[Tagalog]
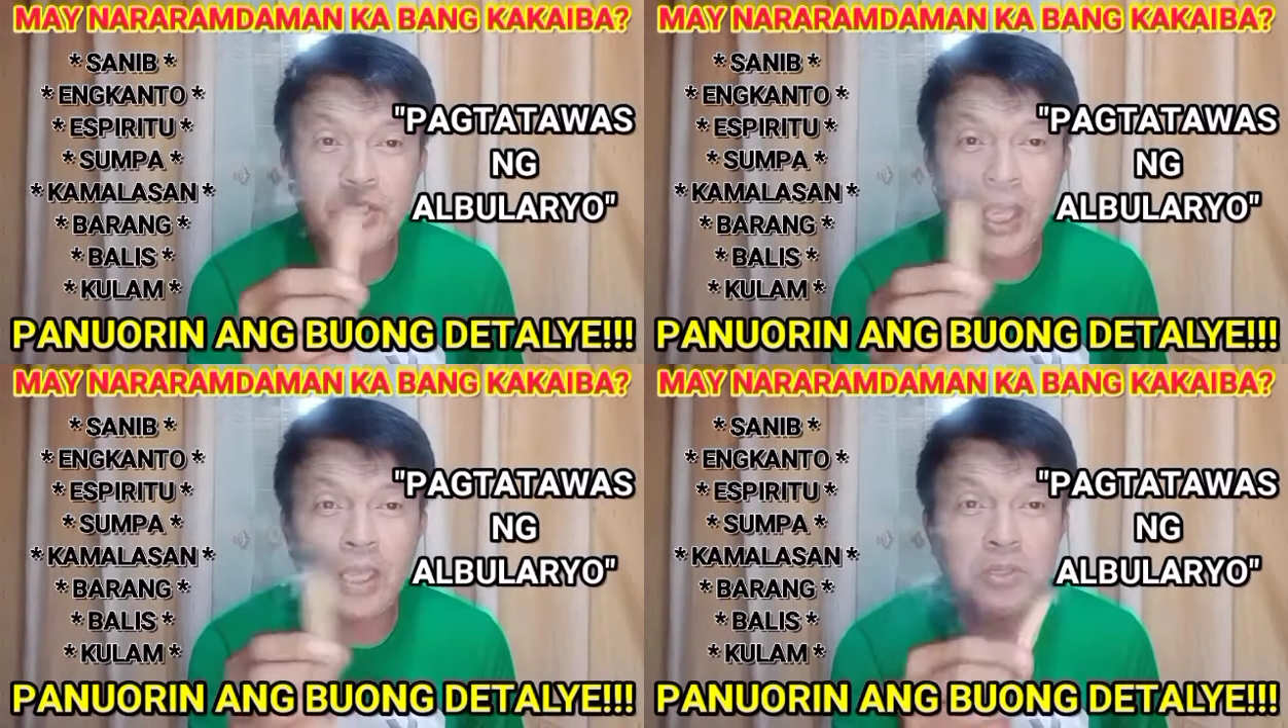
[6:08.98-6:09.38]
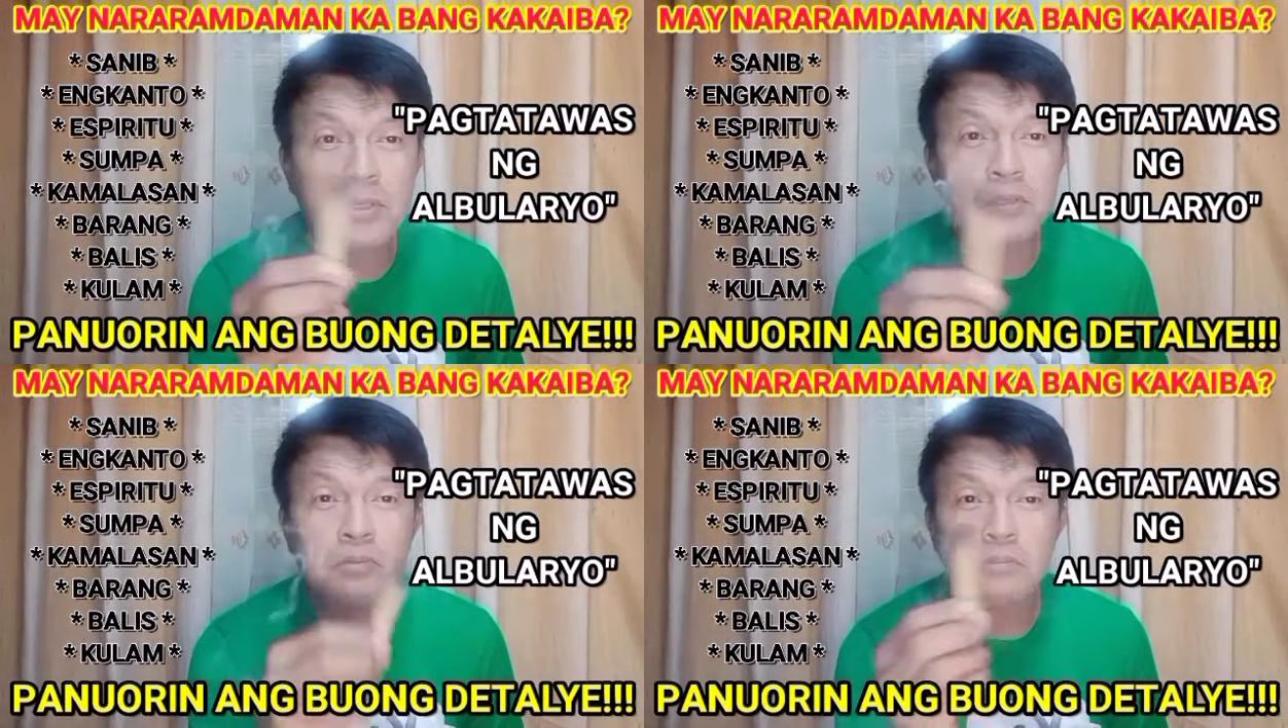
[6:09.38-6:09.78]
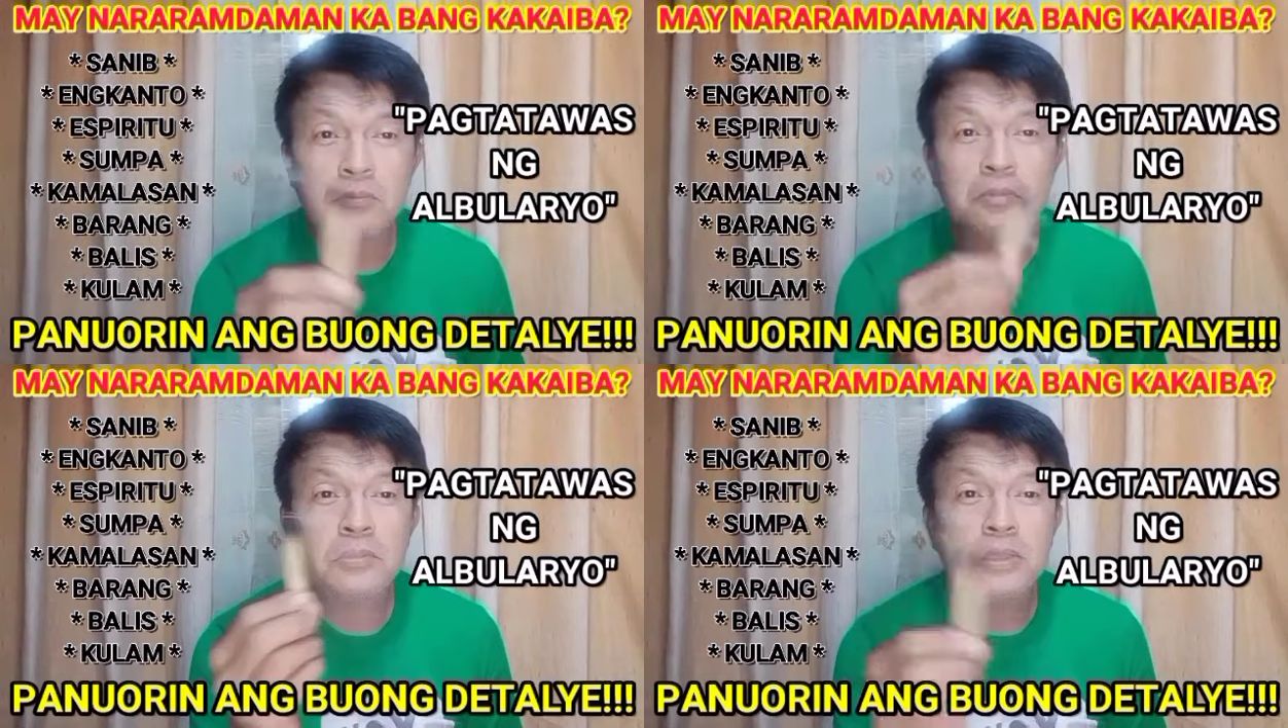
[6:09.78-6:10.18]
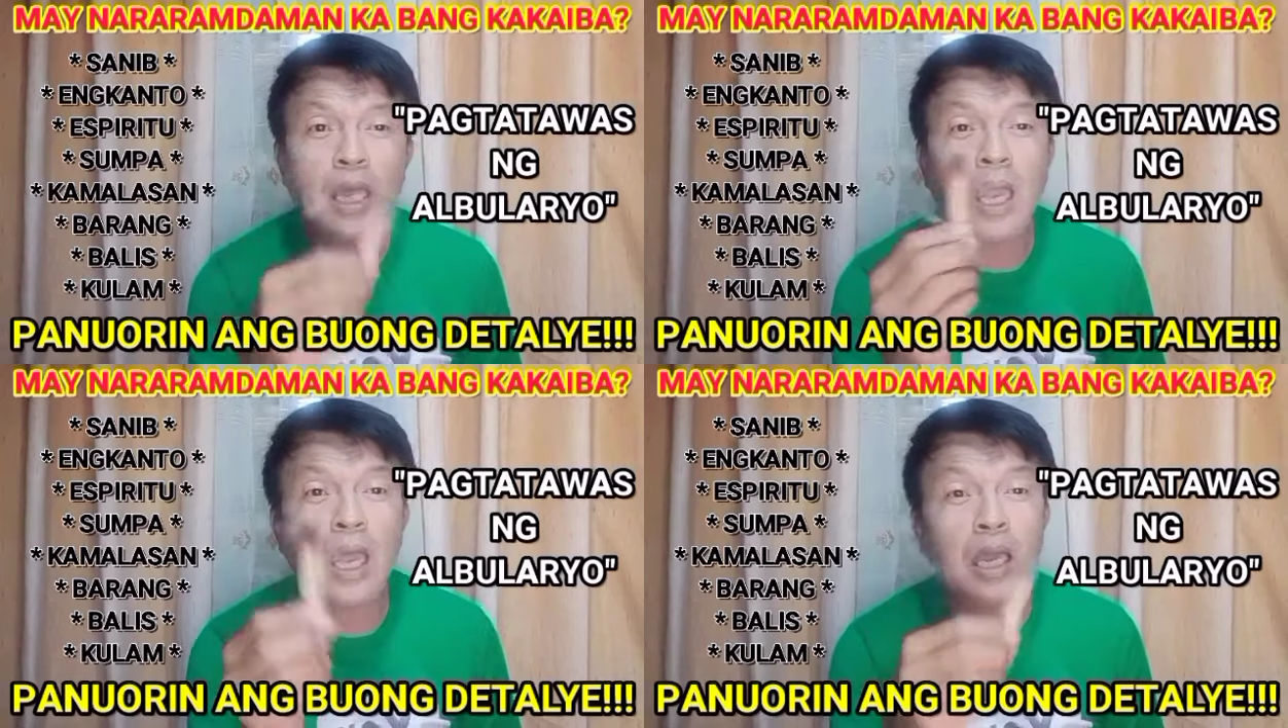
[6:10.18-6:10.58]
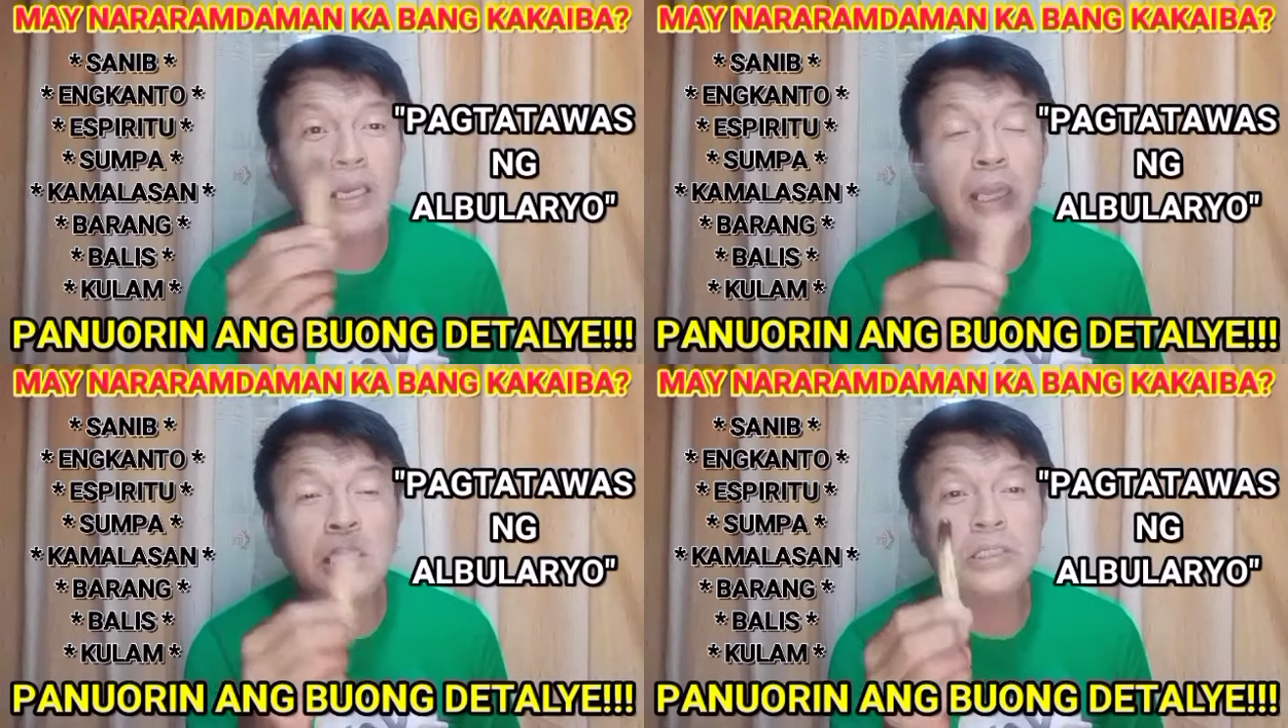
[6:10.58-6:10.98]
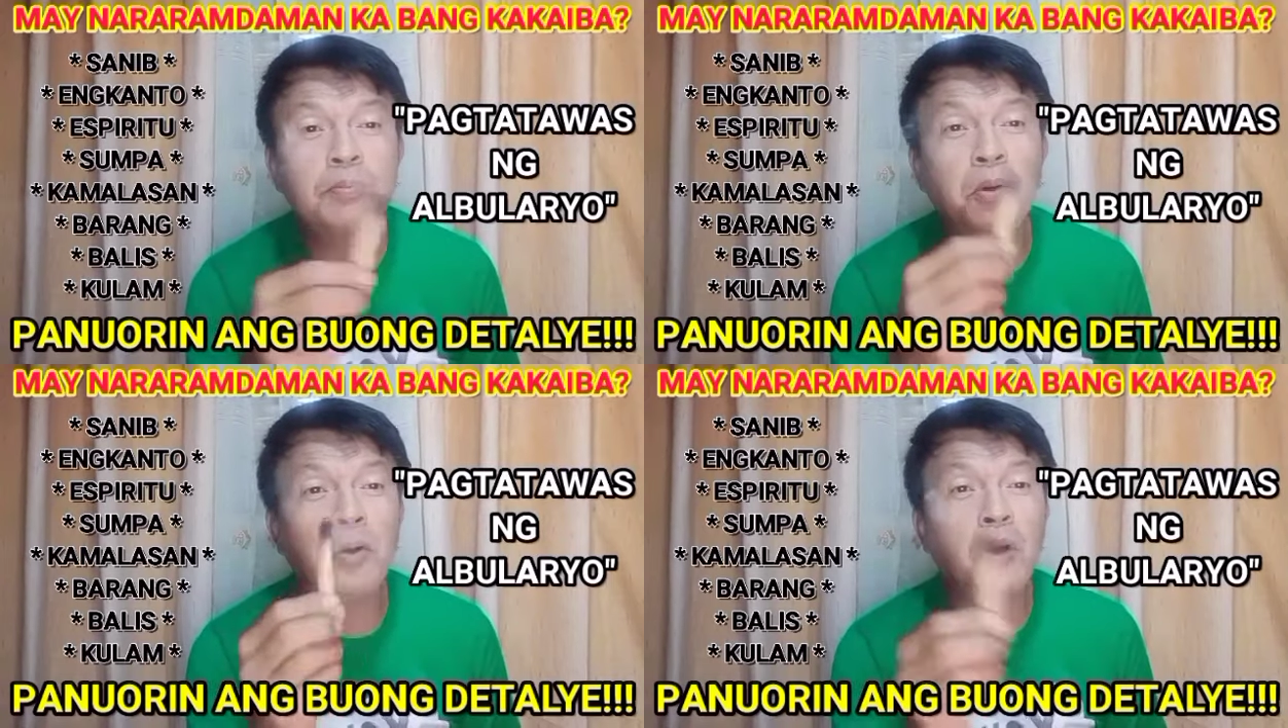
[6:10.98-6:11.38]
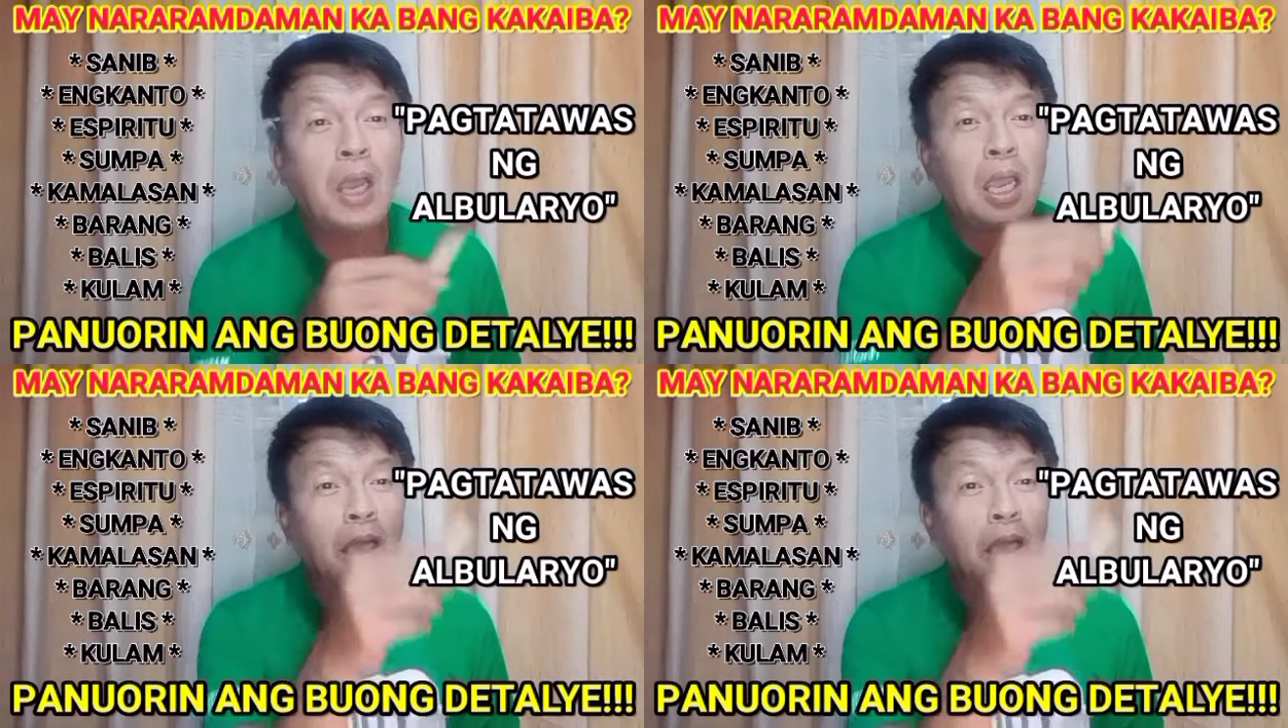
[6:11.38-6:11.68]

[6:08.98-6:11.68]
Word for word: white sage nakaka-relax